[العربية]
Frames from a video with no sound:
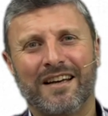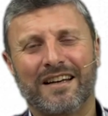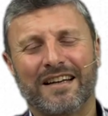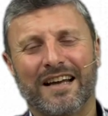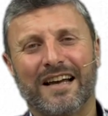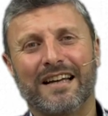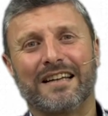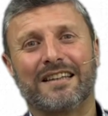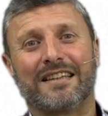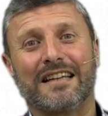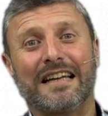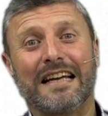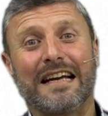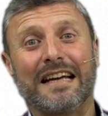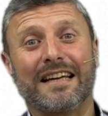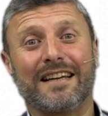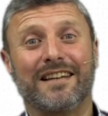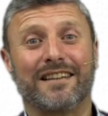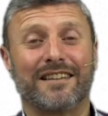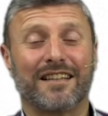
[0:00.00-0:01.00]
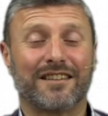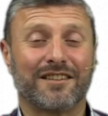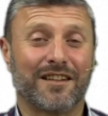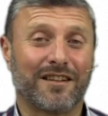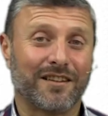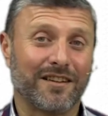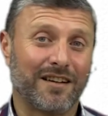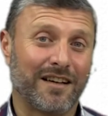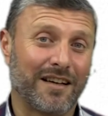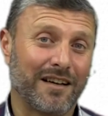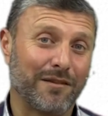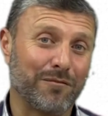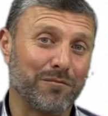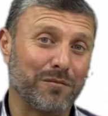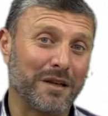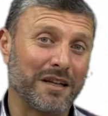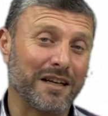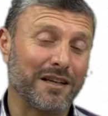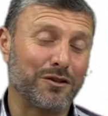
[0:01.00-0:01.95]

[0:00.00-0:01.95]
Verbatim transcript: كانت الآية التي اخترناها من